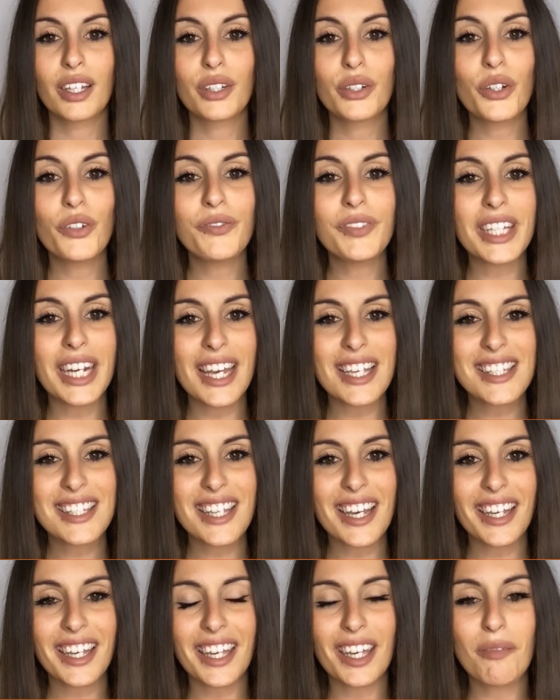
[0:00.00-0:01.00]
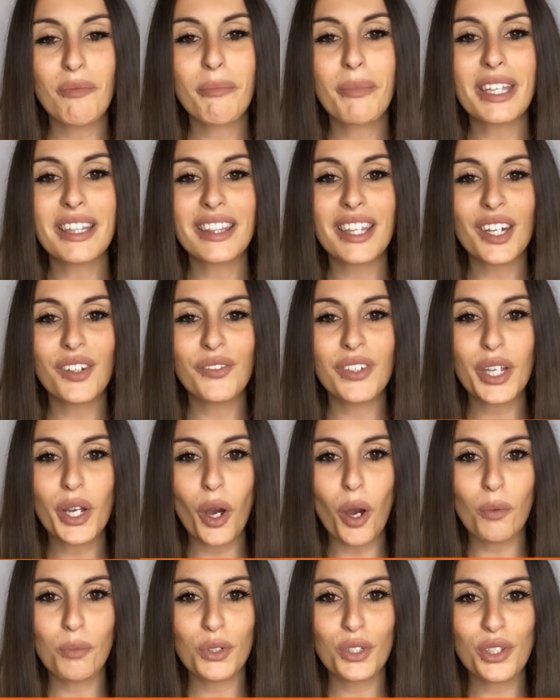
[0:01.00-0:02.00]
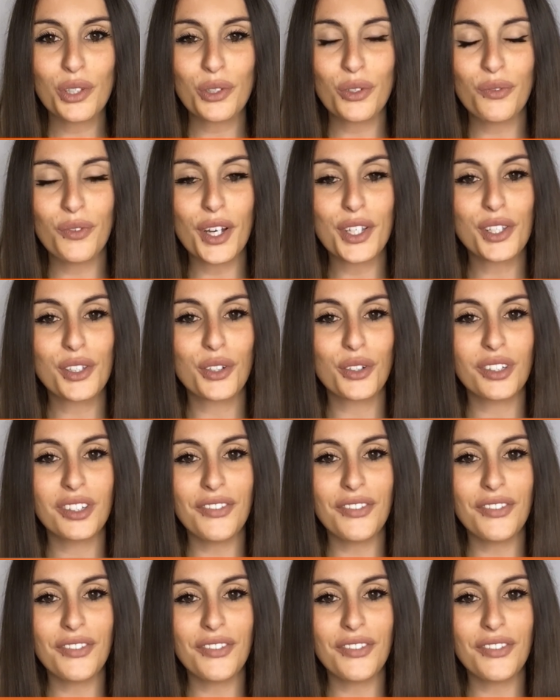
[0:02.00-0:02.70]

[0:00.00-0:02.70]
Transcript: Non vi resta che mettervi comodi sul vostro